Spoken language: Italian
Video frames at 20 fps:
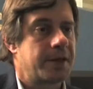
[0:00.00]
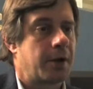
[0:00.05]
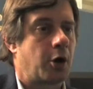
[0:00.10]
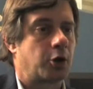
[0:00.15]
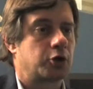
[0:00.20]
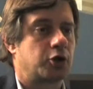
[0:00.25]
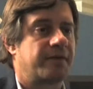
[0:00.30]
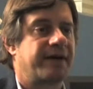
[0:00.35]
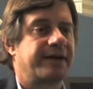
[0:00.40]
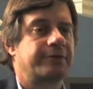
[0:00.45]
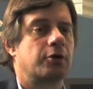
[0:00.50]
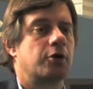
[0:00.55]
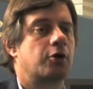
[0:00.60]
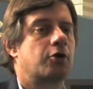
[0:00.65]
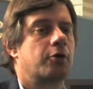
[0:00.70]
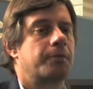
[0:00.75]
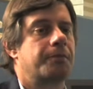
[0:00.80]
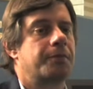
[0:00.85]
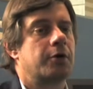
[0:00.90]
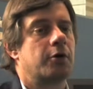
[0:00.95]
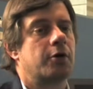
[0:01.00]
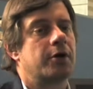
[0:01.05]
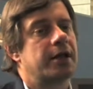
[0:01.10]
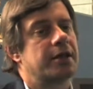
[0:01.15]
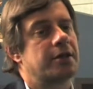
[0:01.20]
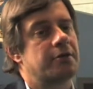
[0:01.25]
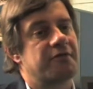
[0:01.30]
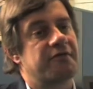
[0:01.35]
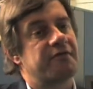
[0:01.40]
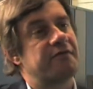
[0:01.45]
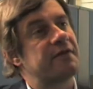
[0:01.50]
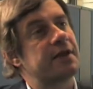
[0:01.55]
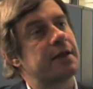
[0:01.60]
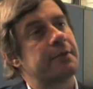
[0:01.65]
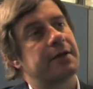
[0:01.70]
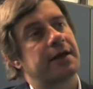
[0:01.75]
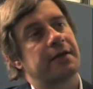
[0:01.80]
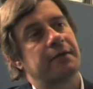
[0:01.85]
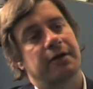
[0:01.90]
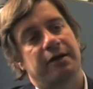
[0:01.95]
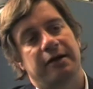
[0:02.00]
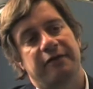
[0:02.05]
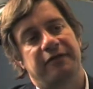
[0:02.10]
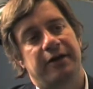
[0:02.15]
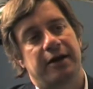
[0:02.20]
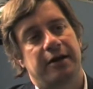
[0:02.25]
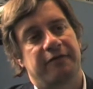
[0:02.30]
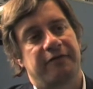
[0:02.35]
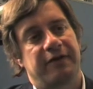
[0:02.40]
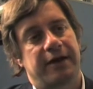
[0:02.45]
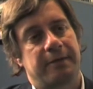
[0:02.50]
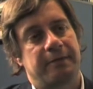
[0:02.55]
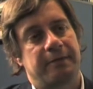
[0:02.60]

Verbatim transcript: Ho trovato il copione di un film che voleva farle fare